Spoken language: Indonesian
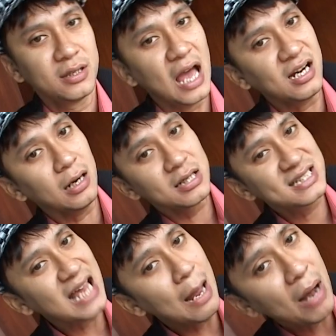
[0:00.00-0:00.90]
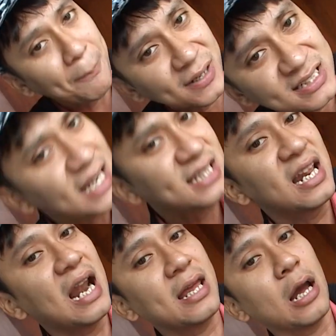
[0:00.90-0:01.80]
yang sama persis
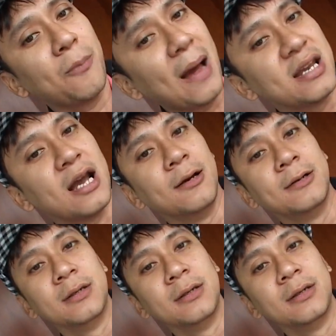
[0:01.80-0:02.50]
nilai jawabannya